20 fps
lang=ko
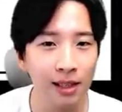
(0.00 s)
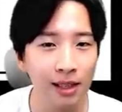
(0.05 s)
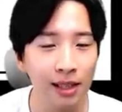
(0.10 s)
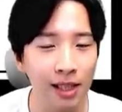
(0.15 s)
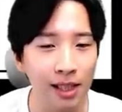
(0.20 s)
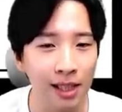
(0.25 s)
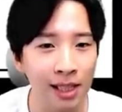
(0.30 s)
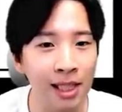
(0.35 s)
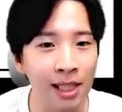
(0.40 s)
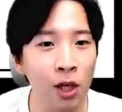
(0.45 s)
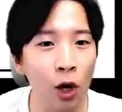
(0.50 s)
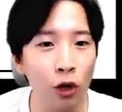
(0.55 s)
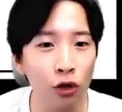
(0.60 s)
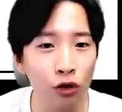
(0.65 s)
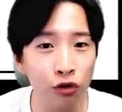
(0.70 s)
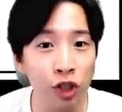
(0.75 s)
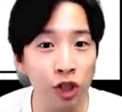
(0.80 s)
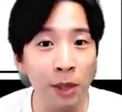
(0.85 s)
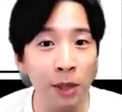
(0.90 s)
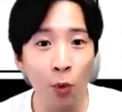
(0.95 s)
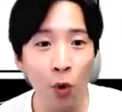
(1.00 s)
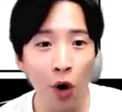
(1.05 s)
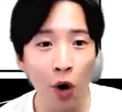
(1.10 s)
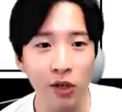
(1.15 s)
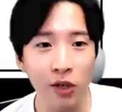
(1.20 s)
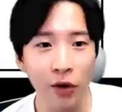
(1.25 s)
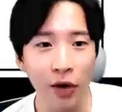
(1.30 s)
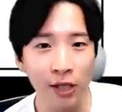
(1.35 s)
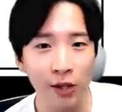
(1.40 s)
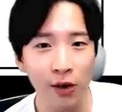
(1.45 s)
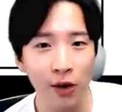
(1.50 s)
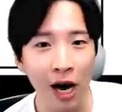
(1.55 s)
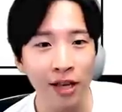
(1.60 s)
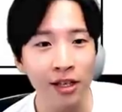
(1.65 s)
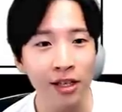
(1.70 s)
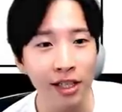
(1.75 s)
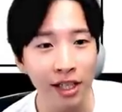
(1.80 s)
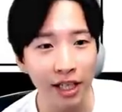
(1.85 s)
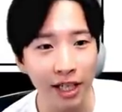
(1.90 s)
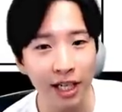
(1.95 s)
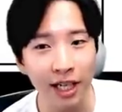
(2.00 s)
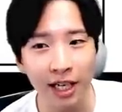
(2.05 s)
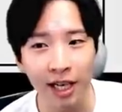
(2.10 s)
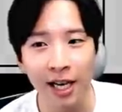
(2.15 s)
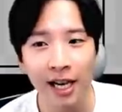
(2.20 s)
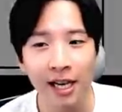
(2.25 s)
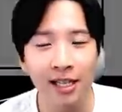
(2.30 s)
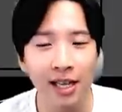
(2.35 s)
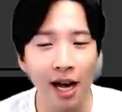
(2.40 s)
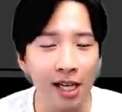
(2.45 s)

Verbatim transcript: 그 증거 수집 과정에서 하는 일이